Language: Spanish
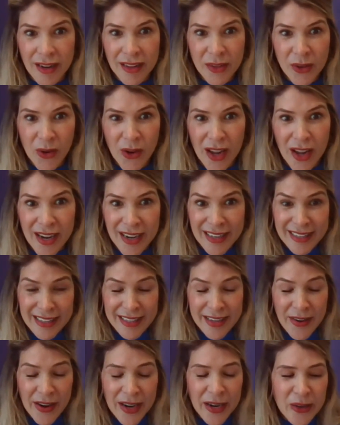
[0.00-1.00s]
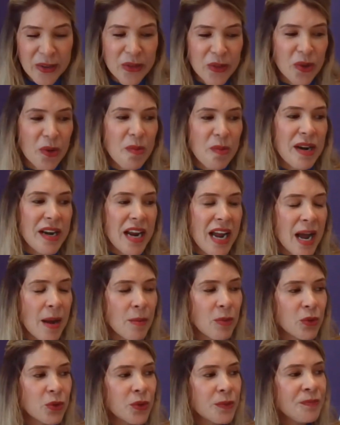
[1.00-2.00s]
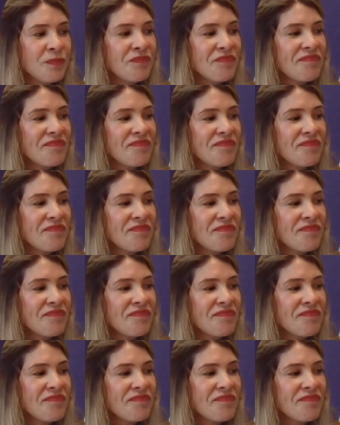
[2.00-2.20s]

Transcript: dentro de las iniciativas que nosotros manejamos.